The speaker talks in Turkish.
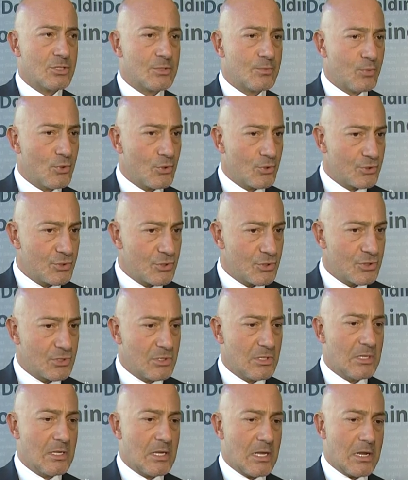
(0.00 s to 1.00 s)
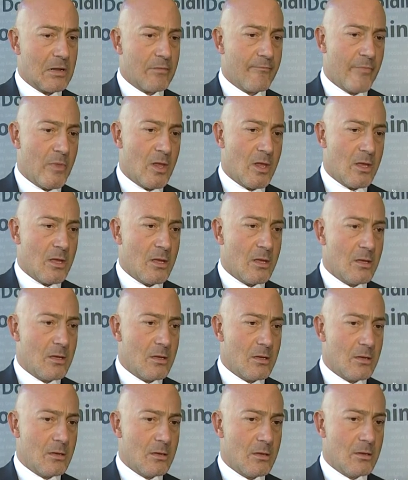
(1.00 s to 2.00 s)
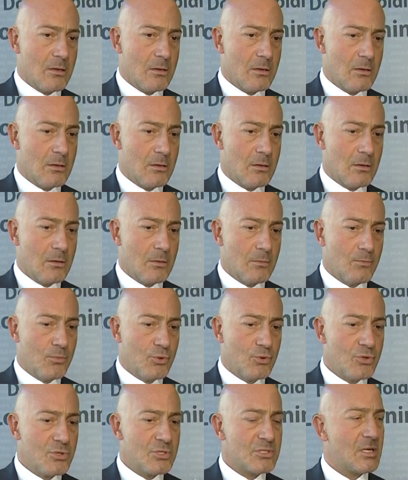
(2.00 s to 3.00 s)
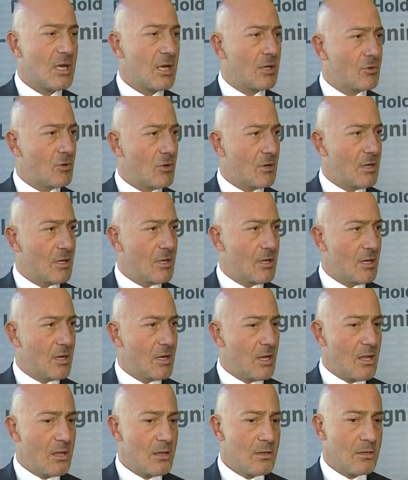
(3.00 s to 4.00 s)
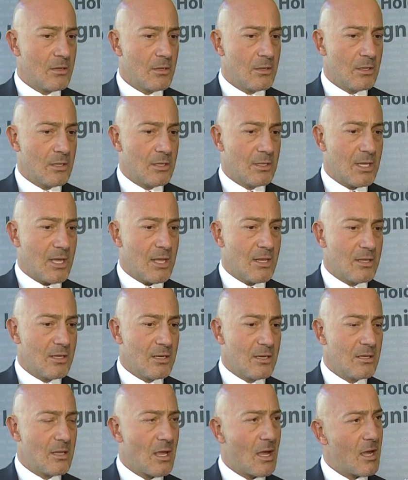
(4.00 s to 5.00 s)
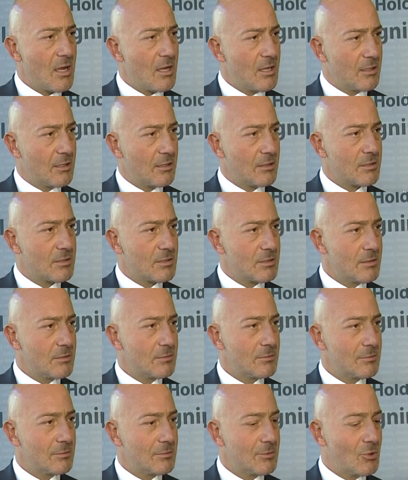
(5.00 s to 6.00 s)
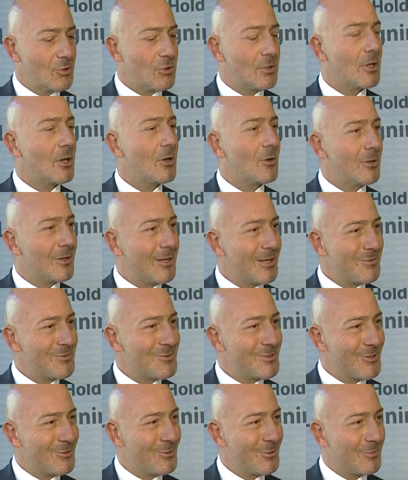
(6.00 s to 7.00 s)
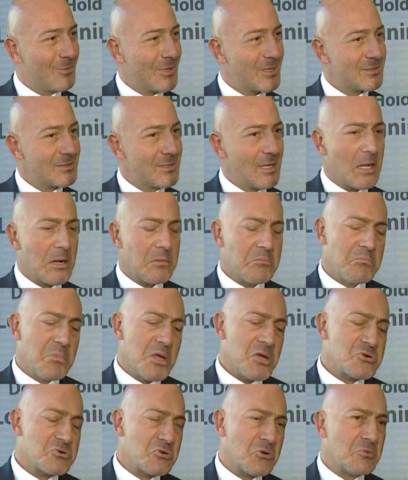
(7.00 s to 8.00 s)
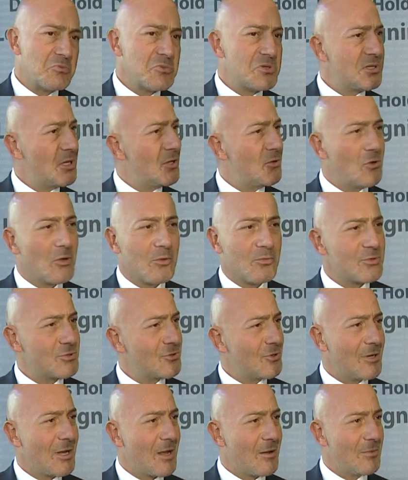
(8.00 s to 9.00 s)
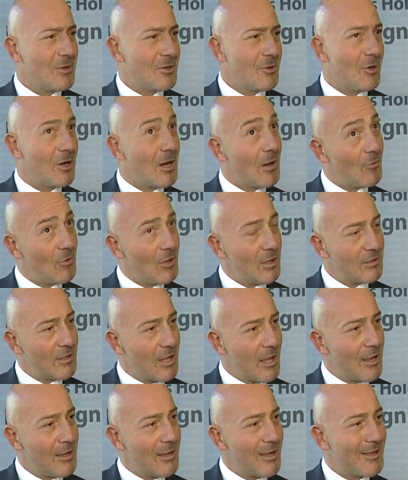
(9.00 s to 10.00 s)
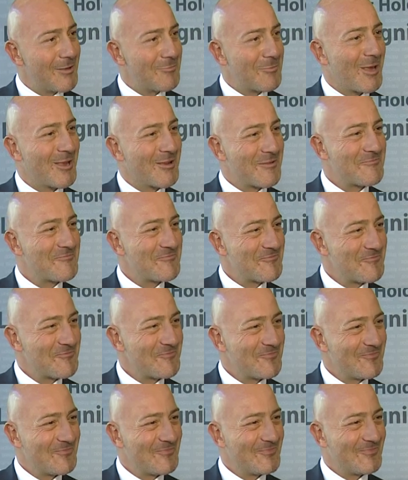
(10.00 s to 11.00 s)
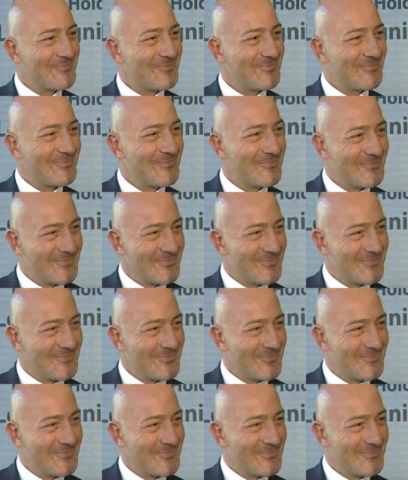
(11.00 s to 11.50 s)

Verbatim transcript: sporcusuyla, e, bütün sektörleriyle kendini daha iyi tanıtsın. Türkiye'nin önünde kimse durmaz. Yani eş olmuş, yedi olmuş önemli değil. Önemli olan daha iyi gitmek. Çok teşekkür